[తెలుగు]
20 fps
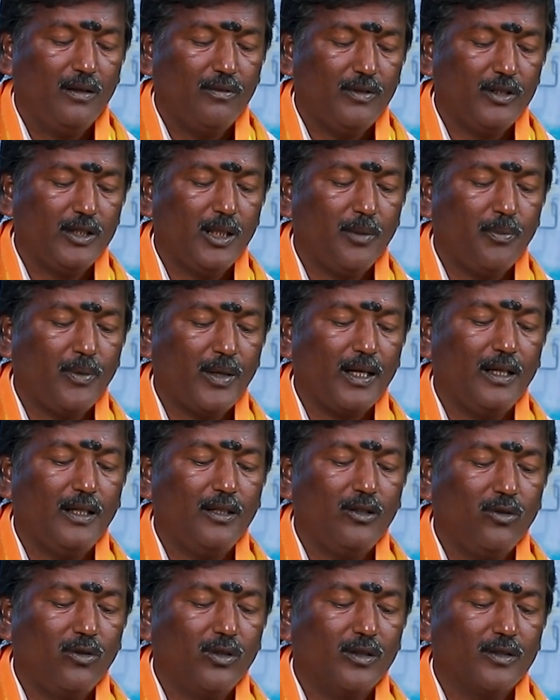విద్యాపరంగా
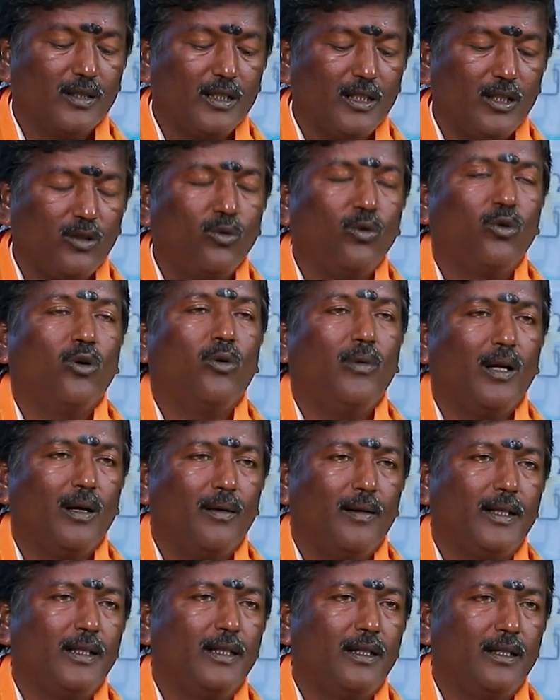ఎందుకు వస్తుంటే గురుబలం
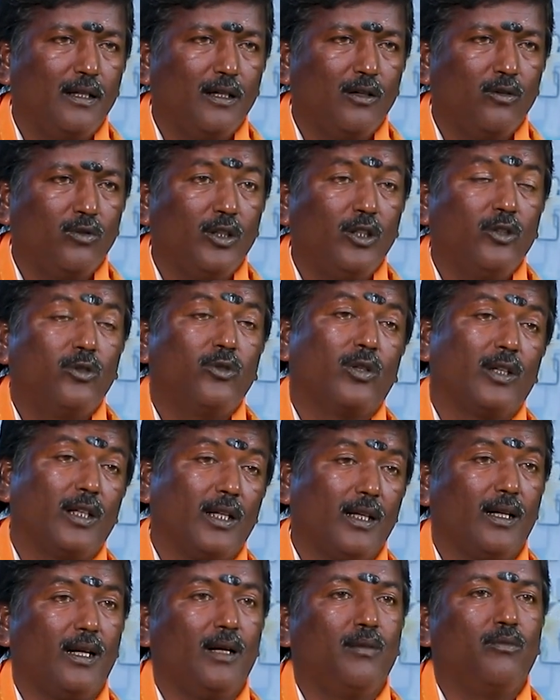అధికంగా ఉంది
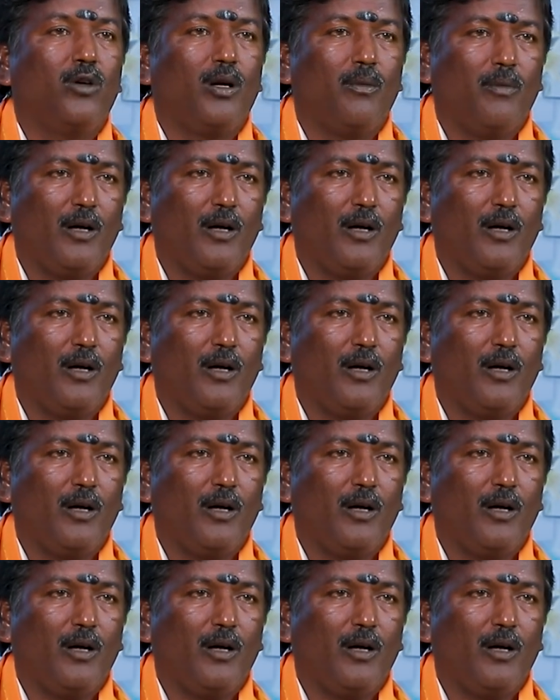శుక్రగ్రహం కూడా